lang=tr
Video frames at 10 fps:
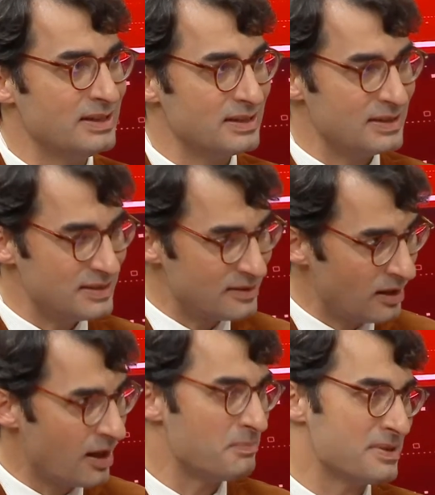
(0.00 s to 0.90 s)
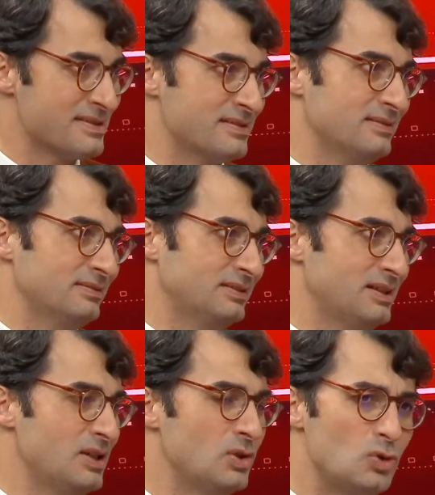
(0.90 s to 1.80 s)
kiralanmasını
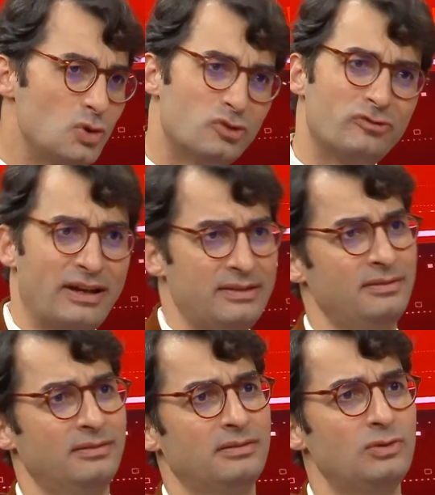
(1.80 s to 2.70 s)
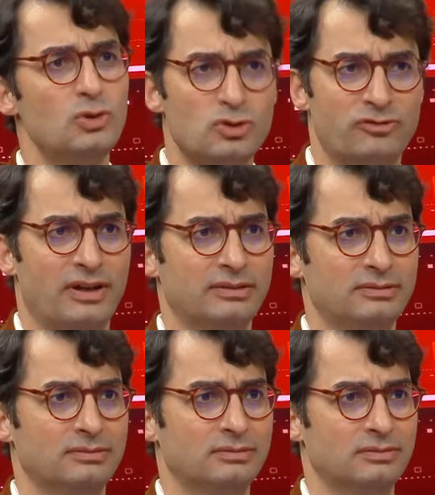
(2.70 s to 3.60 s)
lütfen lütfen
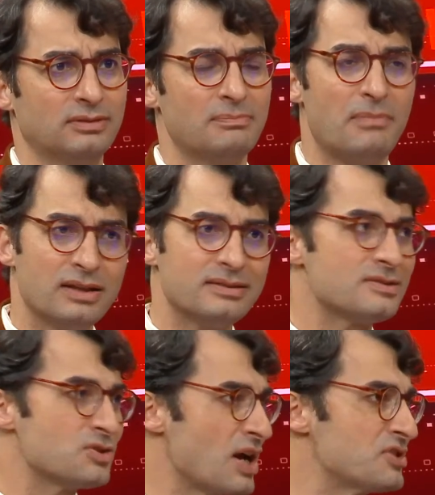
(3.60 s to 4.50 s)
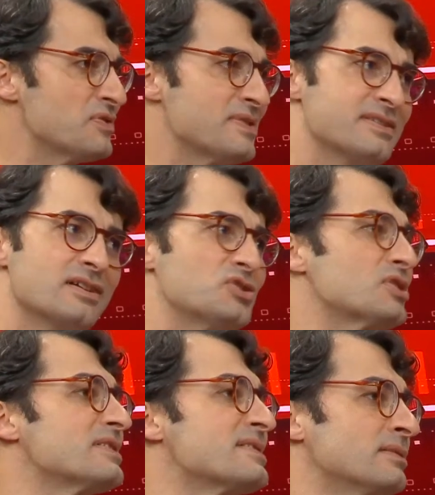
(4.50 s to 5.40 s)
mantık çerçevesinde
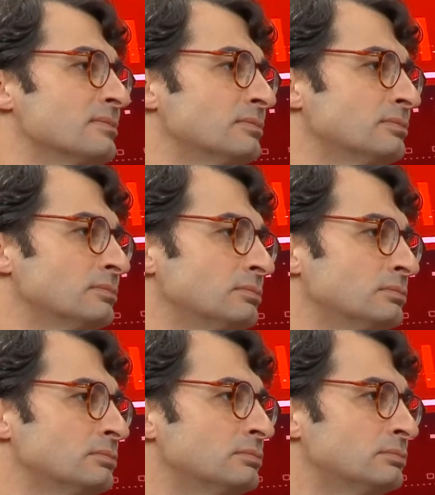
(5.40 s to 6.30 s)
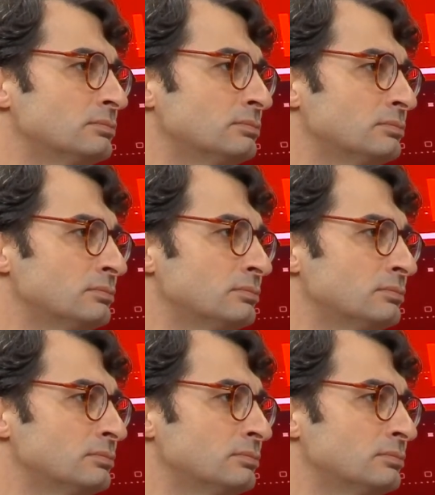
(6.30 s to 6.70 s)
açıklasın. Ben o 1250 liraya